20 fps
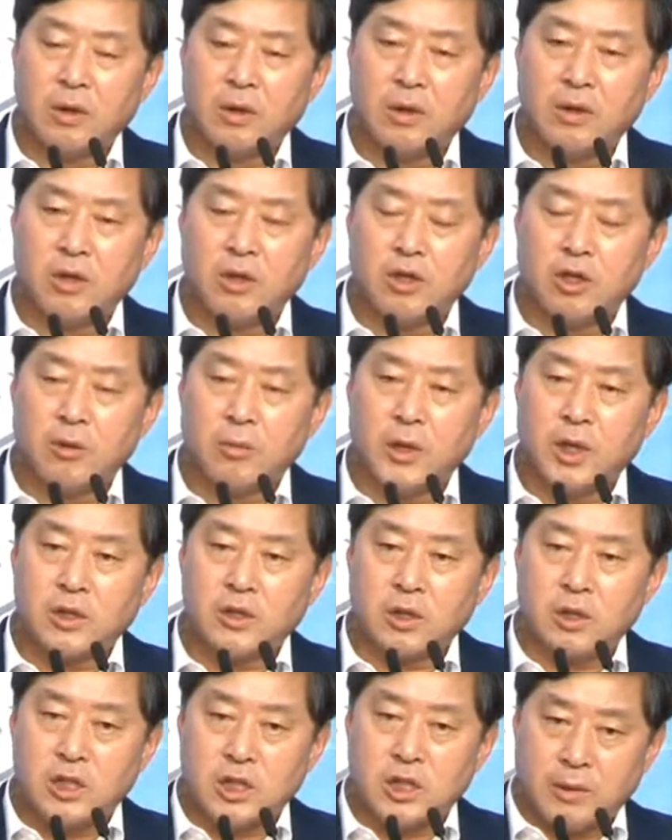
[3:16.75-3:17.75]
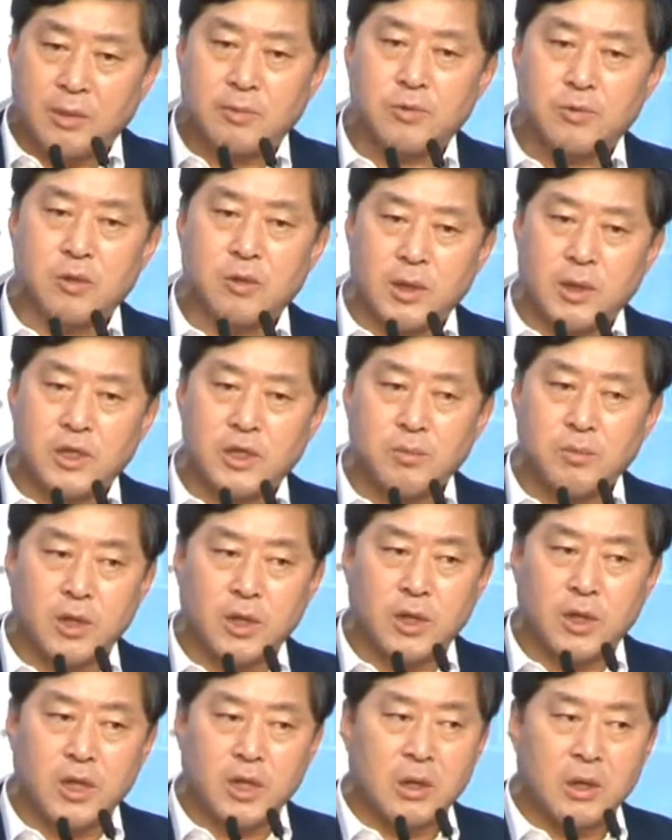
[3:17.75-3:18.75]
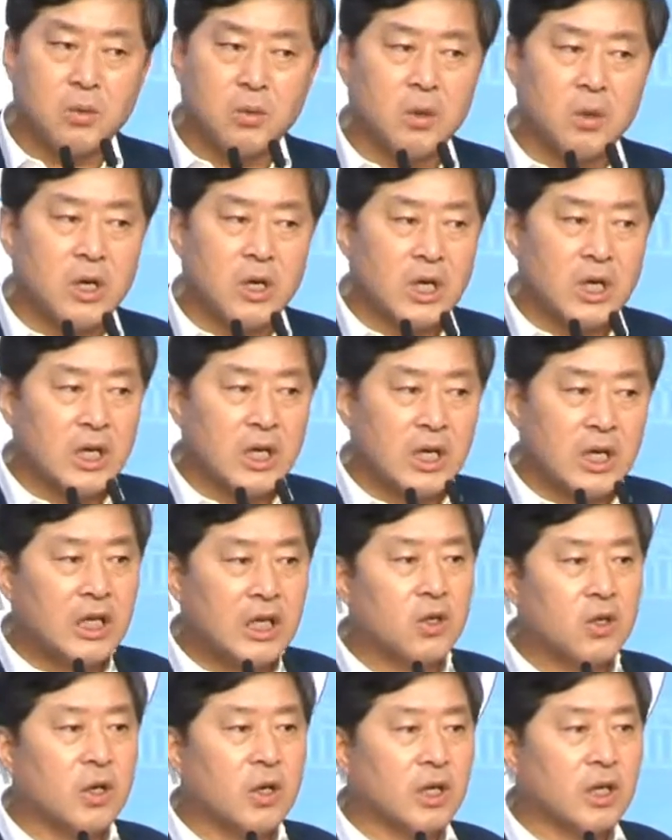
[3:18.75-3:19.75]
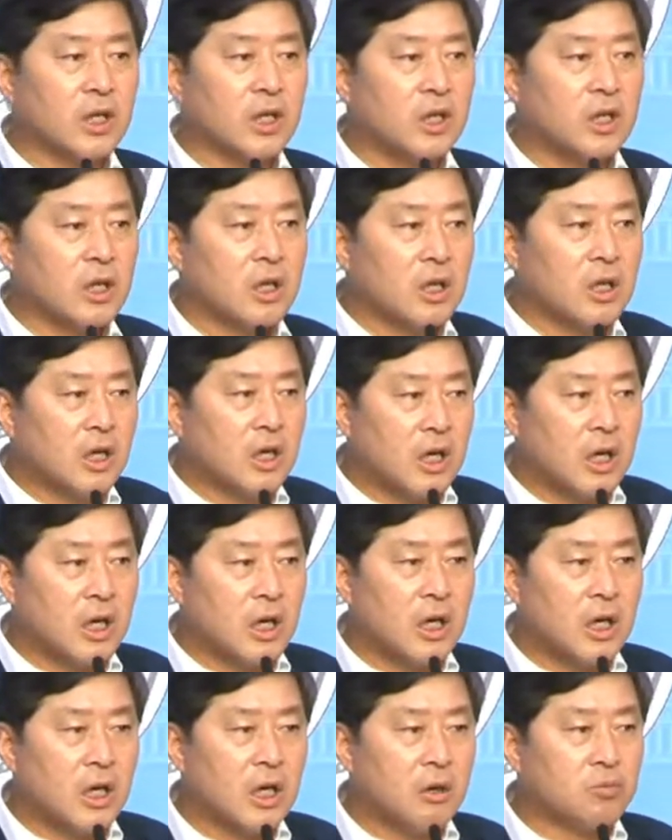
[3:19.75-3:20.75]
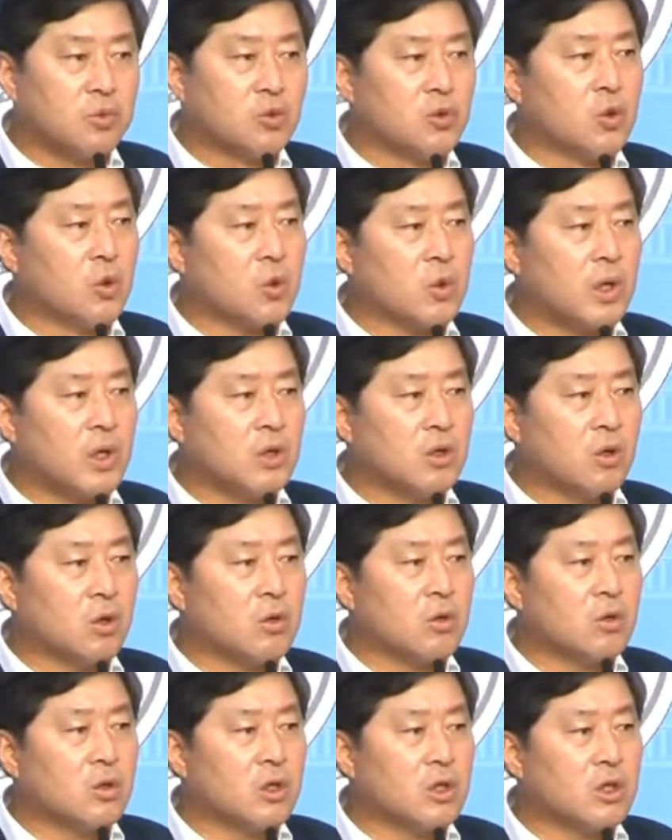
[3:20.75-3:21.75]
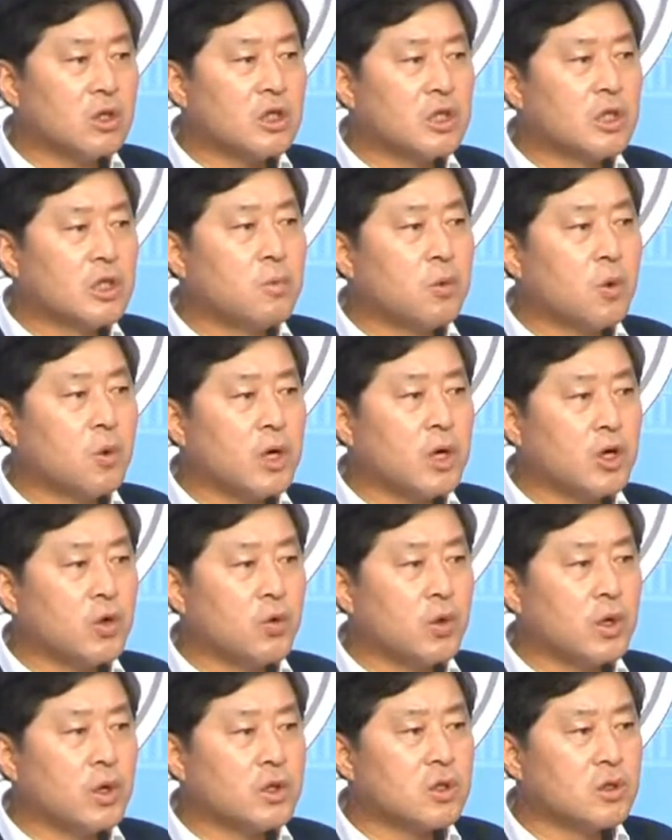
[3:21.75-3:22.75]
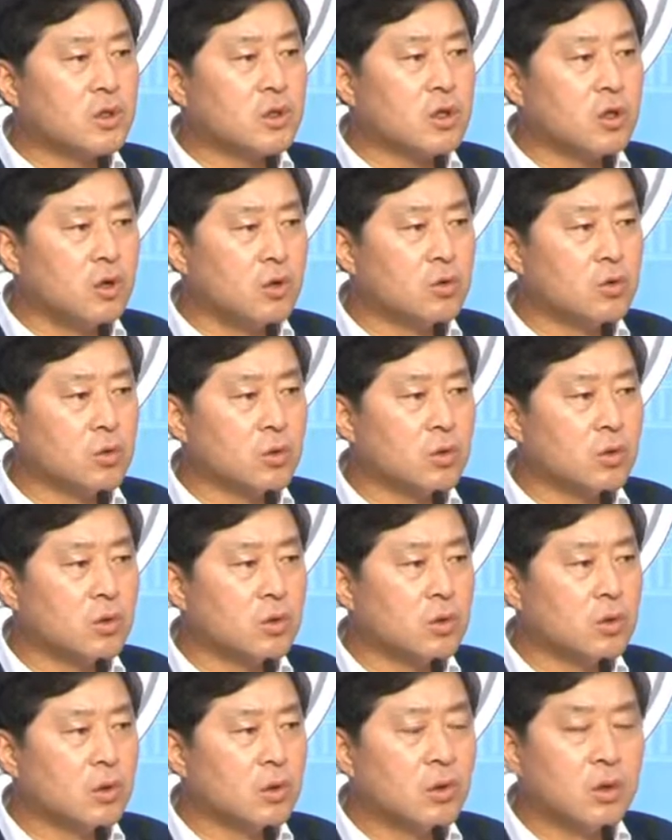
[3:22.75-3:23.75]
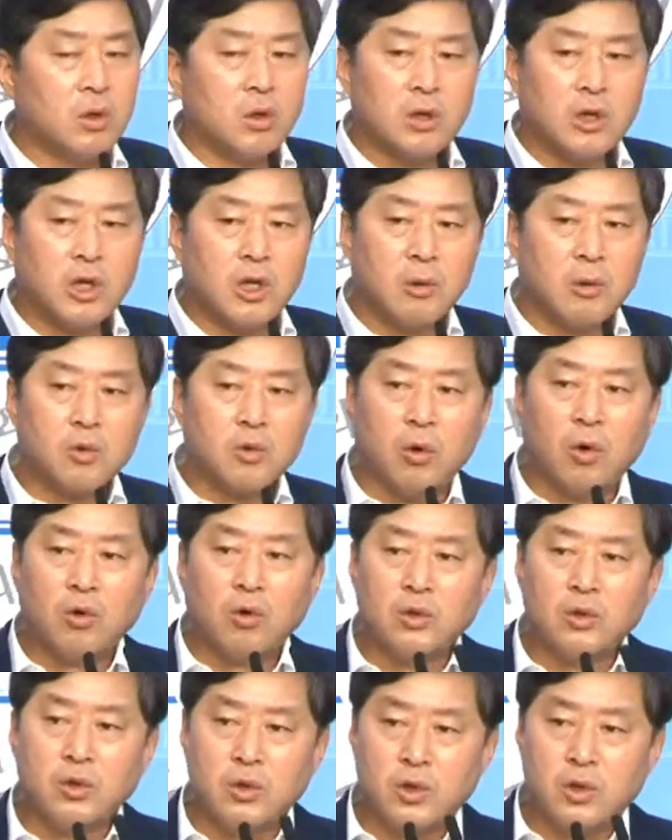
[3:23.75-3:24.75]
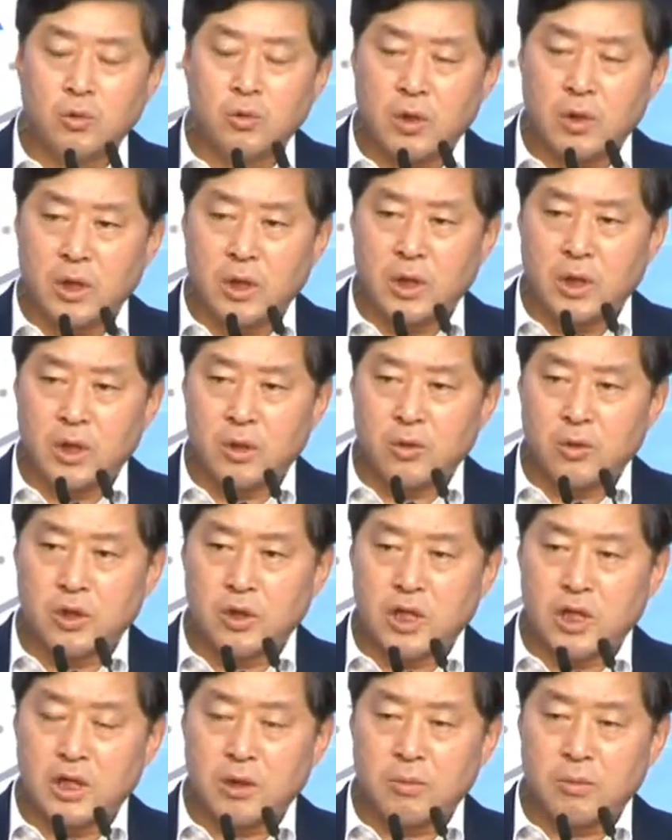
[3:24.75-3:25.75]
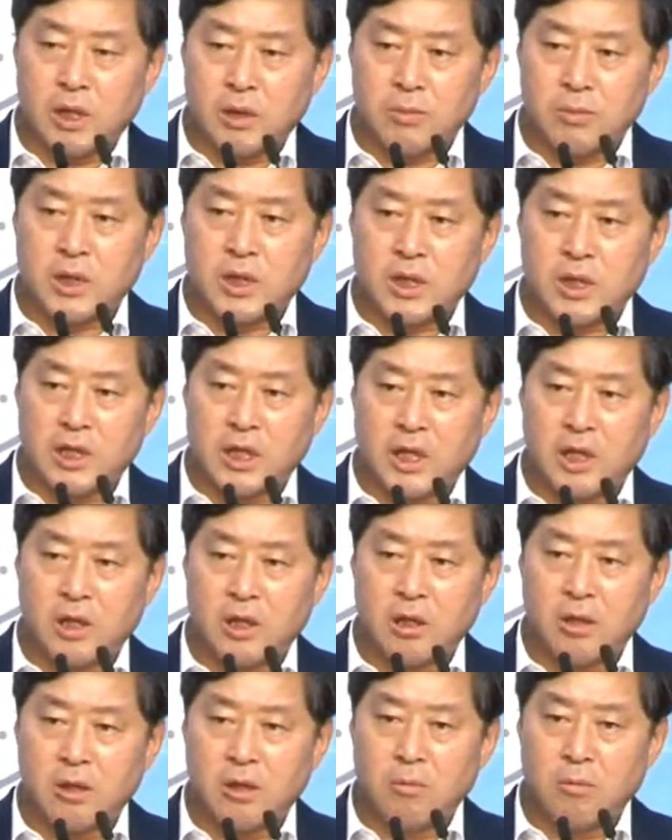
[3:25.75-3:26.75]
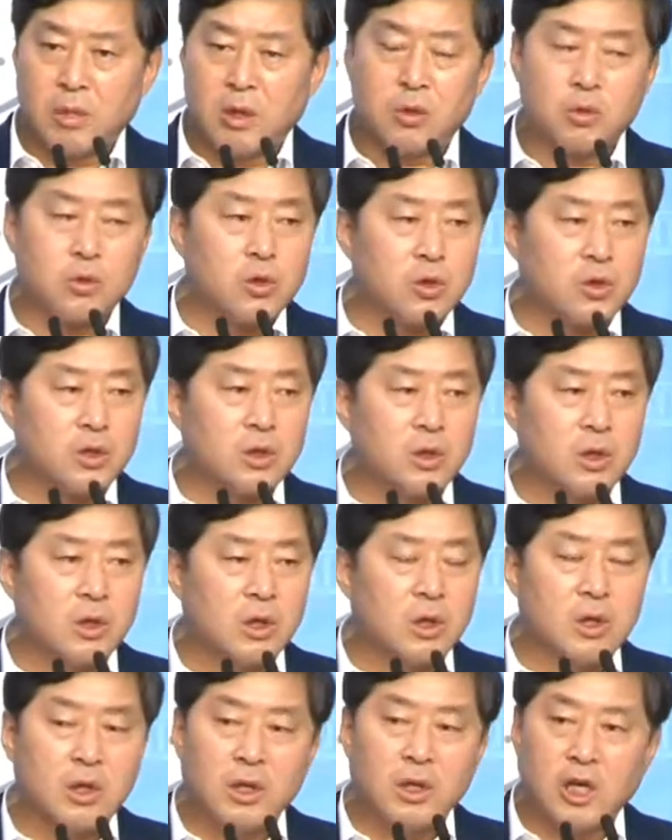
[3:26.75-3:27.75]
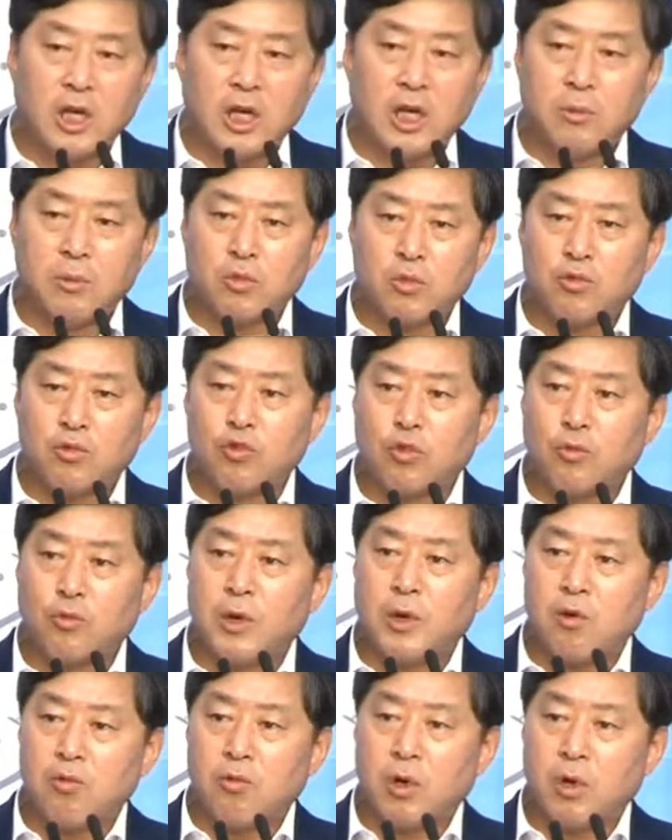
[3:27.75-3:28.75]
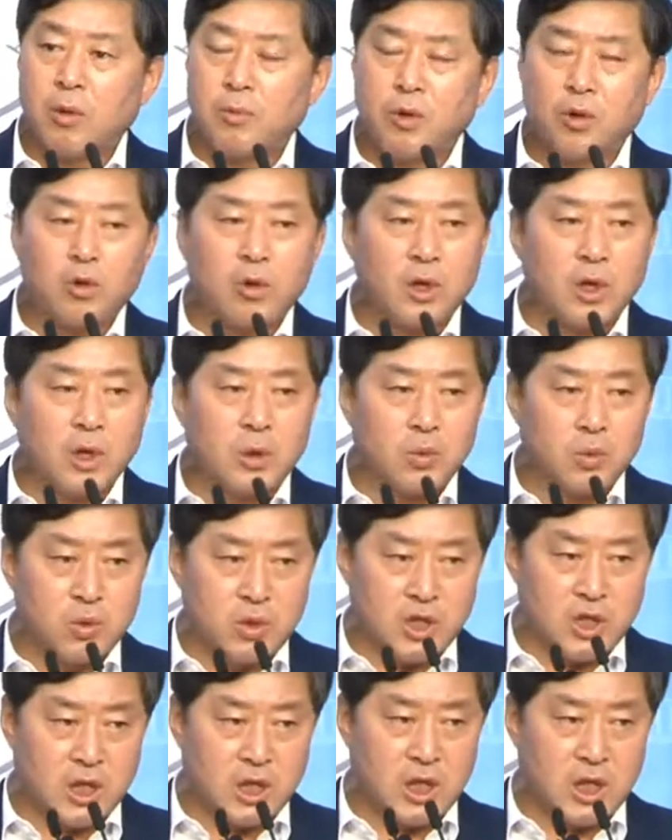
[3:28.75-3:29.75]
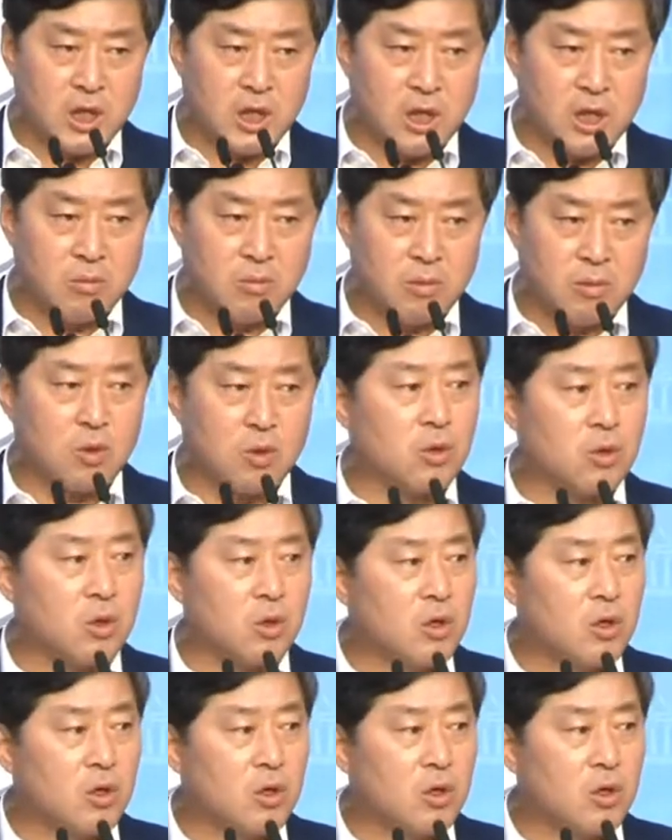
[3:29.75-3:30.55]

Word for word: 그런 의미에서 지금 앞서 말씀드린 대로 이러한 아, 부족한 여건들을 극복하기 위해서는 결국 대한민국 어느 지역으로 가는 것이 가장 바람직하냐? 바로 저는 대한민국 국방과 병영의 도시 바로